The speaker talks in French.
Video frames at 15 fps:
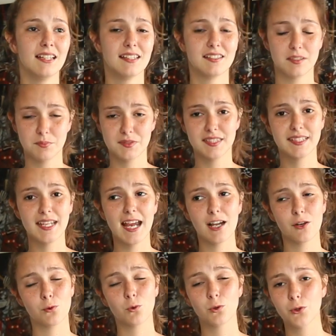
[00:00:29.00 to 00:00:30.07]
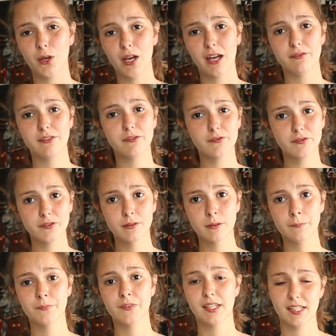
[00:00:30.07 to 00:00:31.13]
ces petits gars, ils ont le cœur à vif
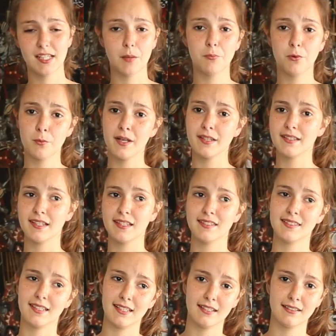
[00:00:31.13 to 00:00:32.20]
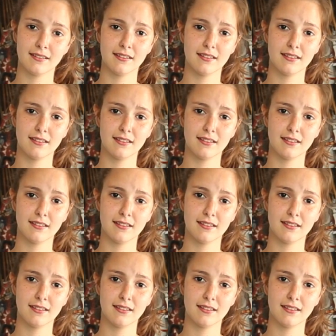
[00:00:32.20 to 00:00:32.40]
et de la pommade à étaler.